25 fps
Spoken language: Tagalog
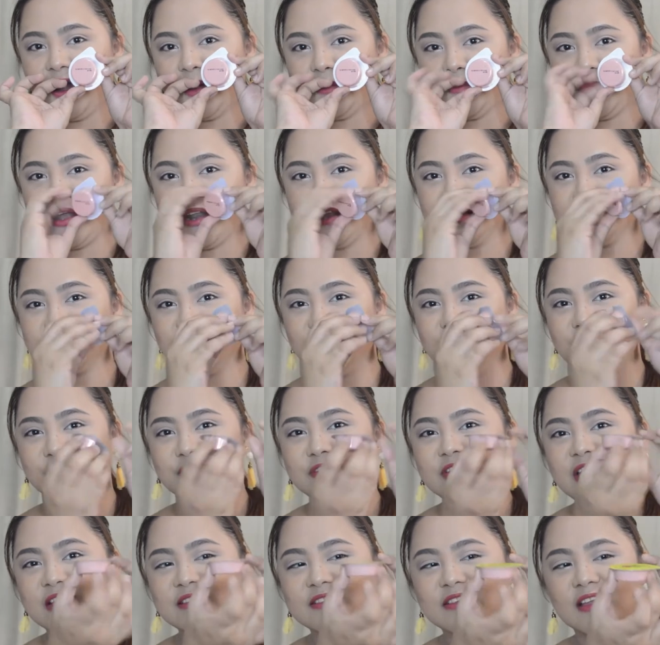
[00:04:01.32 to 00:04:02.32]
Para siya yung
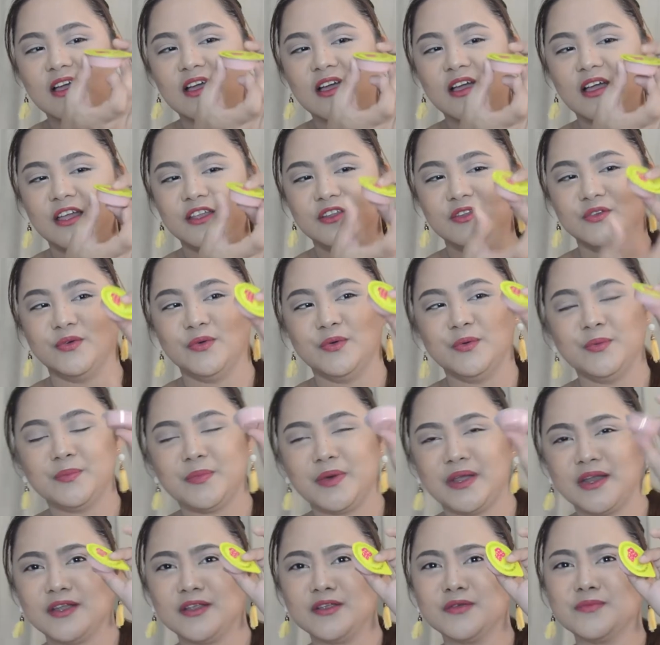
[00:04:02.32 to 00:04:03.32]
nasa, ano,
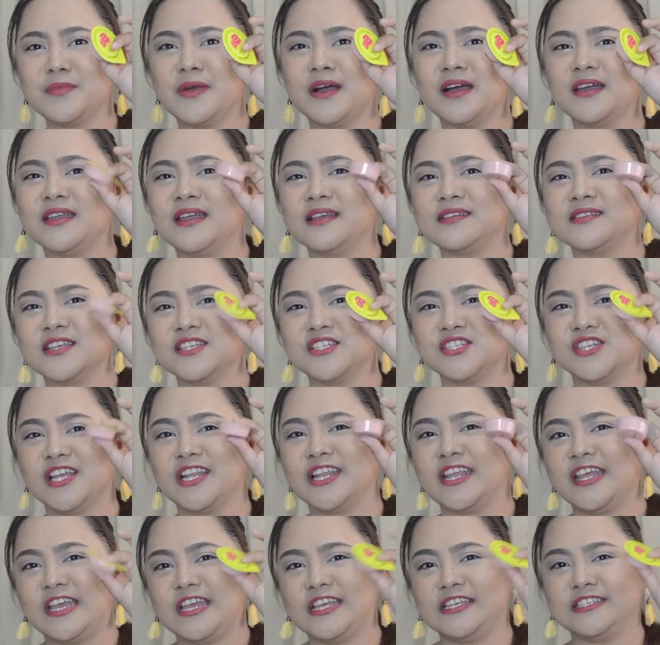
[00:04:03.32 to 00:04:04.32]
parang yung mga nasa
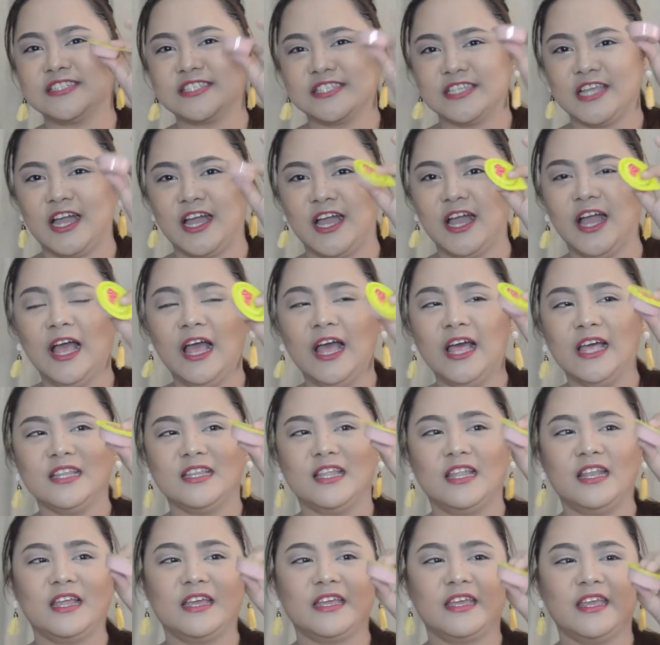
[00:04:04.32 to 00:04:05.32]
jelly ace na
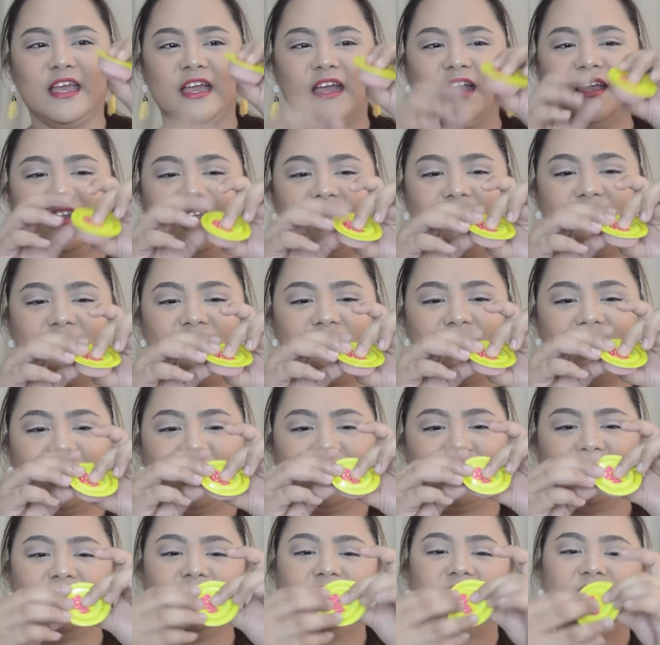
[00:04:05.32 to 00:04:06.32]
lalagyan. And then,
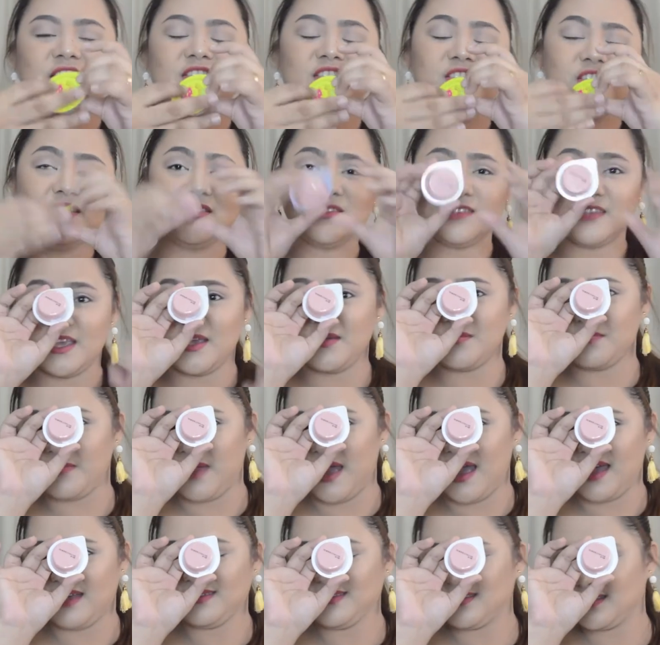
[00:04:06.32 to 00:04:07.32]
it's just a
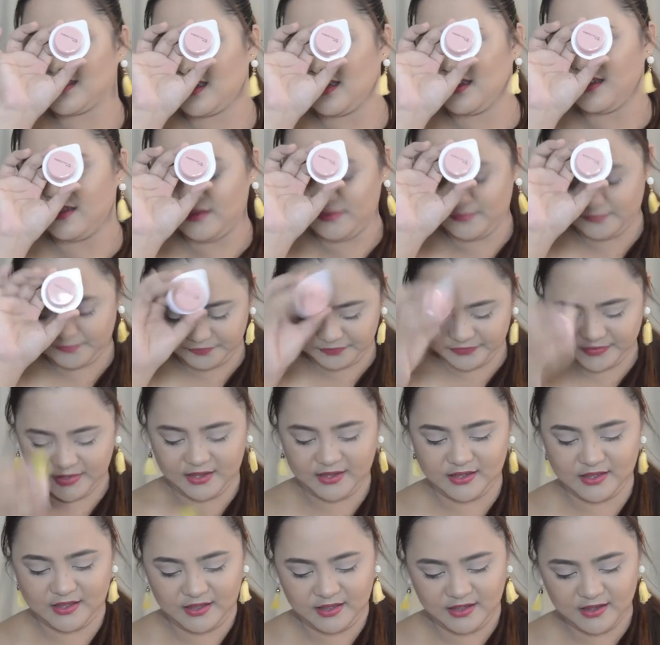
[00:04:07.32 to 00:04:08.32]
mask.
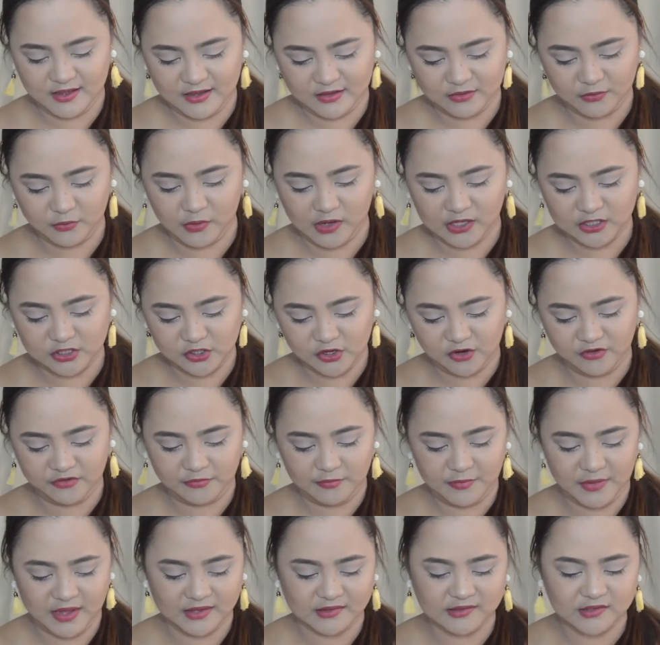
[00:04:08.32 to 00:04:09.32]
Ayan, wash off
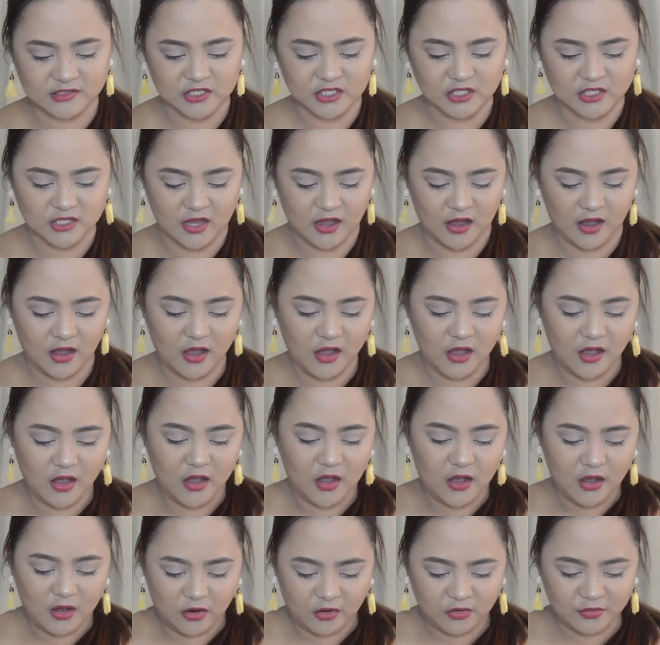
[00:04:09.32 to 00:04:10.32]
mask siya.
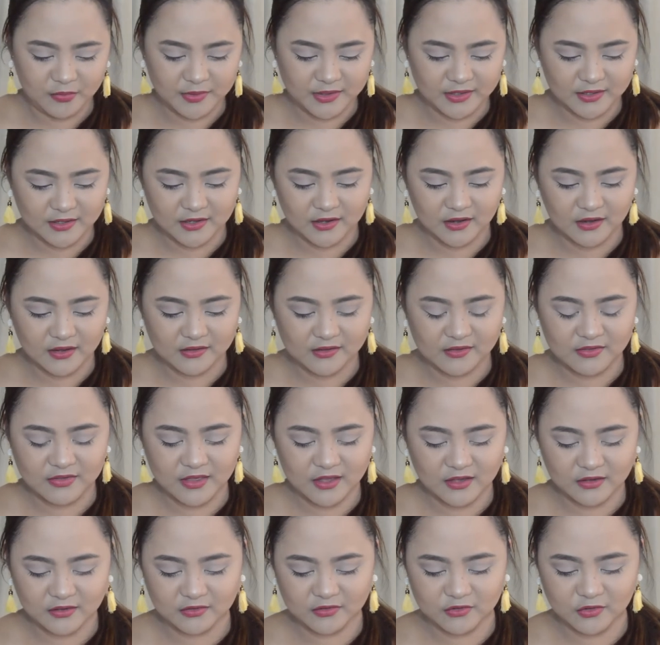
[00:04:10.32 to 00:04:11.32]
Oh my God,
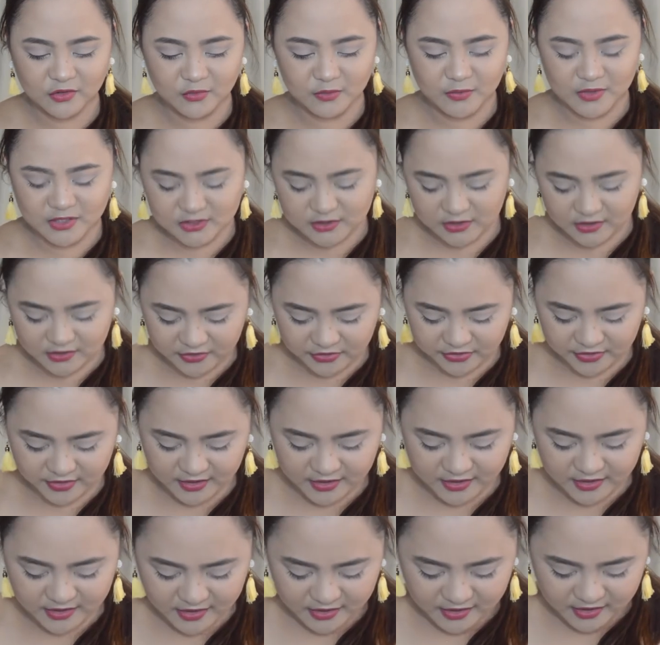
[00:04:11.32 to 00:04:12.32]
thank you so much,
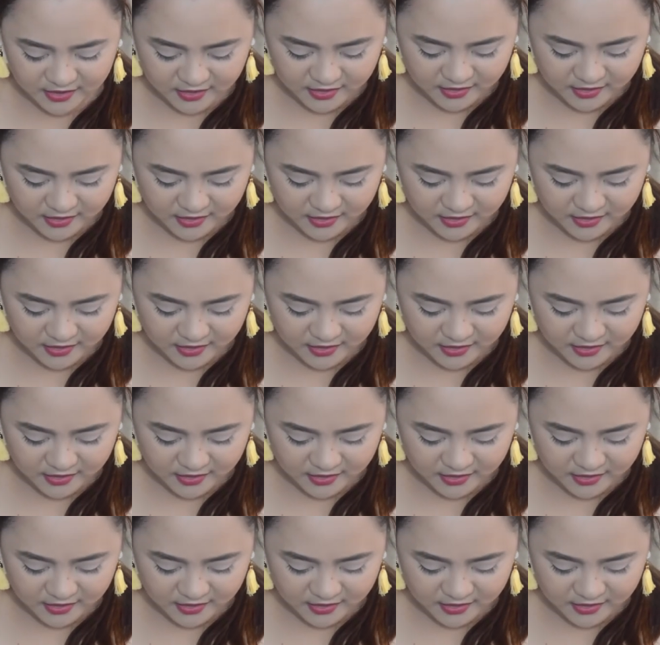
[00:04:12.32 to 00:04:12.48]
Althea.